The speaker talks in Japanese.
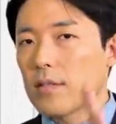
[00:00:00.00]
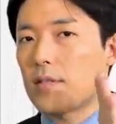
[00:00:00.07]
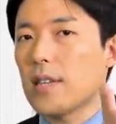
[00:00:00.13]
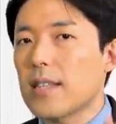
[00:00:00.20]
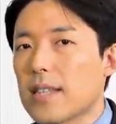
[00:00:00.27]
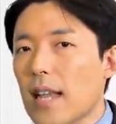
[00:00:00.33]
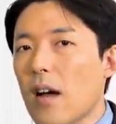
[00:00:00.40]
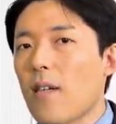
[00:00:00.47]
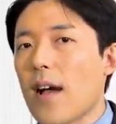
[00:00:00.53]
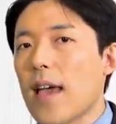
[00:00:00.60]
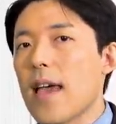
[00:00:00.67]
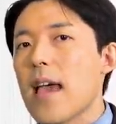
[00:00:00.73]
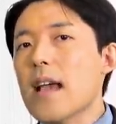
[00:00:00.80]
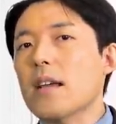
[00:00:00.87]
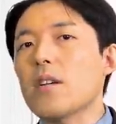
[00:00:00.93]
ツイッターは
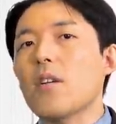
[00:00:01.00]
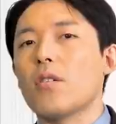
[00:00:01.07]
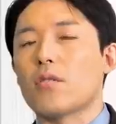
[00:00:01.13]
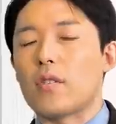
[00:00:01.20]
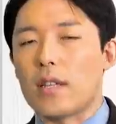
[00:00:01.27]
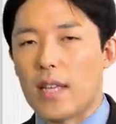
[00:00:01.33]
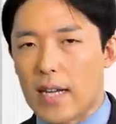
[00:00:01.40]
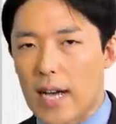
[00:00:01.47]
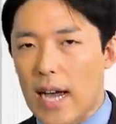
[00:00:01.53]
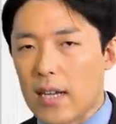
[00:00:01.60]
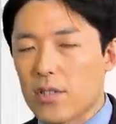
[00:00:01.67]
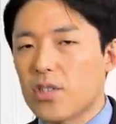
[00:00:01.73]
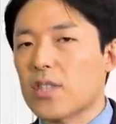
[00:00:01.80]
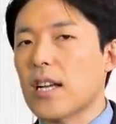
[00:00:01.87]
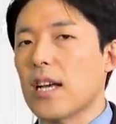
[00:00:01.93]
影響力はでか
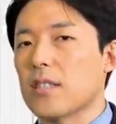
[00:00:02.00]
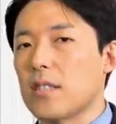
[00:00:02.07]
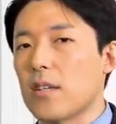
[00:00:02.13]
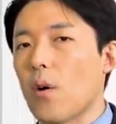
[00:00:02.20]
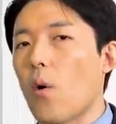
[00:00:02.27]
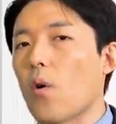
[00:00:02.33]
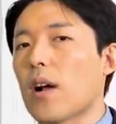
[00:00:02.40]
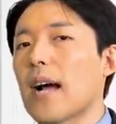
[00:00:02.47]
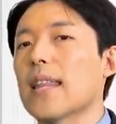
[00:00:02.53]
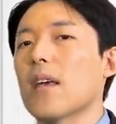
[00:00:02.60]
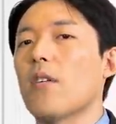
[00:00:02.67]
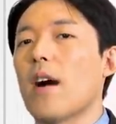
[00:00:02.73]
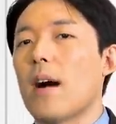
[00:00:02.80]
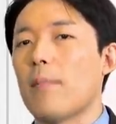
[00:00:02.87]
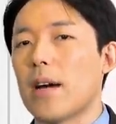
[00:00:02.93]
い。しかしお
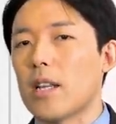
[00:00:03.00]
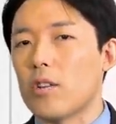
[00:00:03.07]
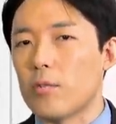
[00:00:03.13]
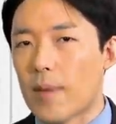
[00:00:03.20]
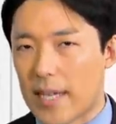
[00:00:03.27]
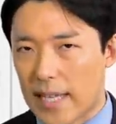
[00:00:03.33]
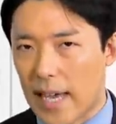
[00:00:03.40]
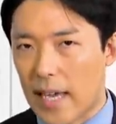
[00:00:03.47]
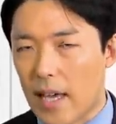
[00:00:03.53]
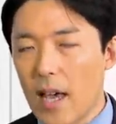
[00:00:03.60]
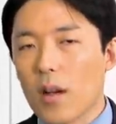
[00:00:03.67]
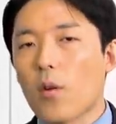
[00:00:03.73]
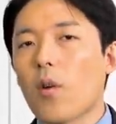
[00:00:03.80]
金をあまり生まない。